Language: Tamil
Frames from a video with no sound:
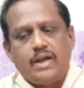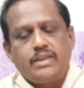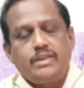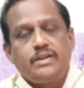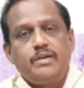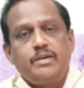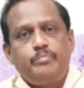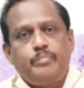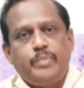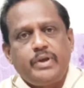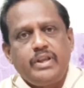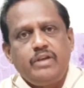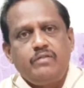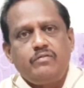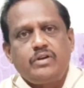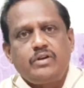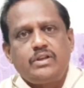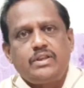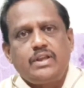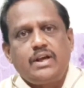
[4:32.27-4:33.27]
அதுக்கு
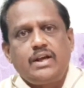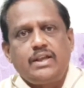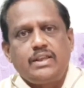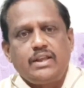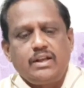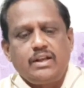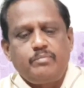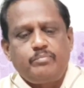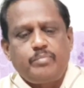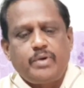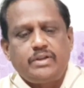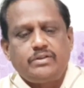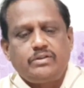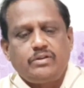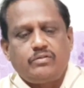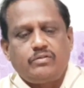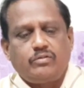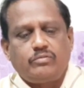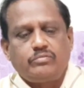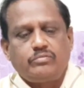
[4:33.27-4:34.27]
பெரியவங்க தான் அதெல்லாம்
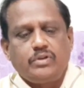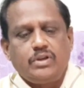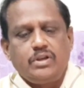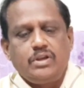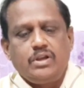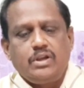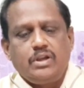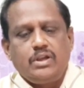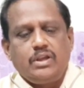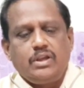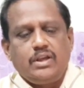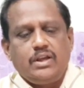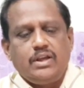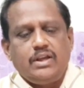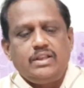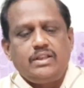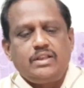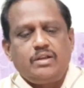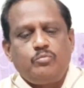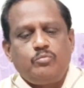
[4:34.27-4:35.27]
பார்த்துக்கணும்
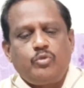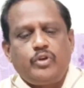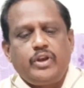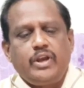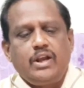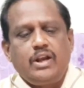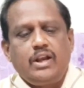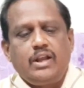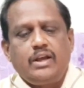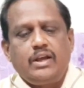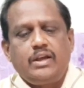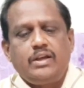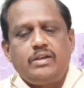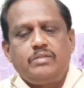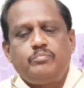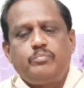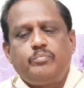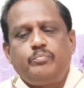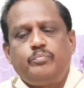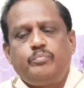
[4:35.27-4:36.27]
இந்த முறைகளை
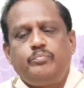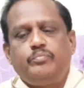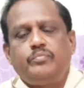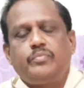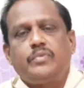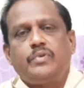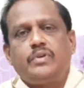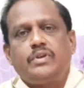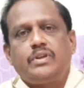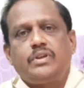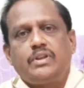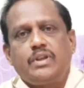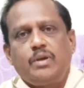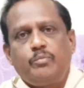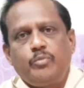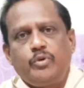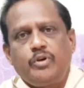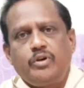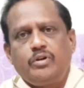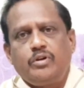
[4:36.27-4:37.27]

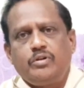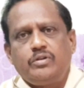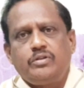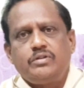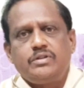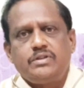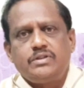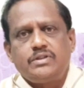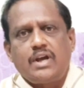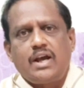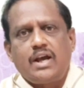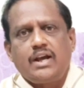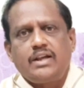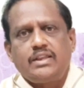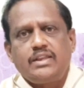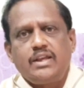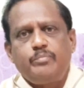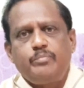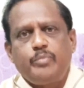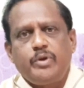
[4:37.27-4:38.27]
நம்ம
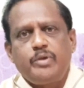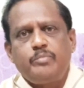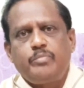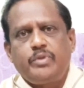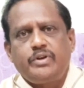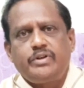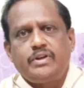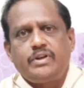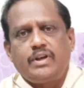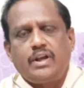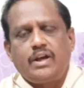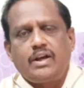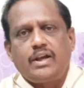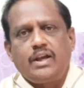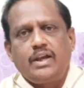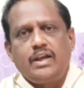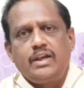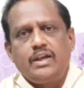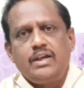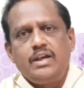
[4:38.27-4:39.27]
ஜாக்கிரதையாக
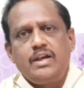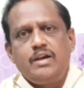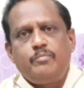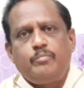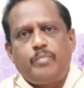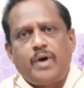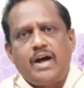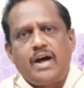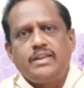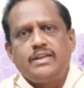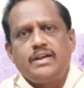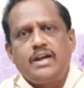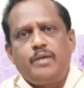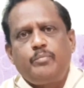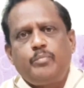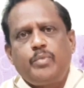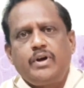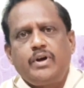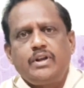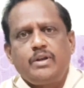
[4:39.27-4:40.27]
பின்பற்றினாக்க
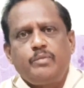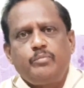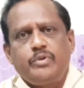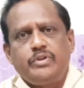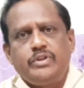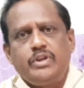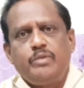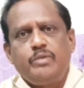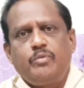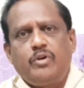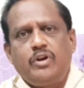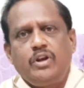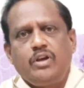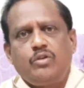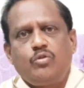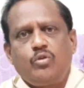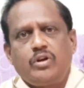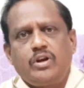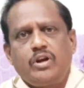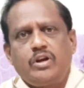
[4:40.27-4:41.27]
பாதுகாப்பாக நம்ம தீபாவளியை
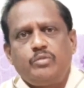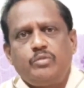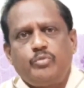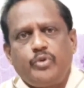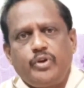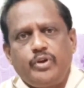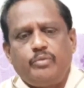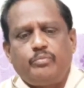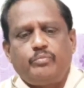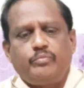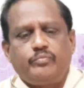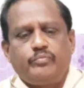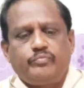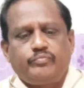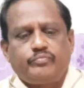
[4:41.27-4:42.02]
கொண்டாட முடியும்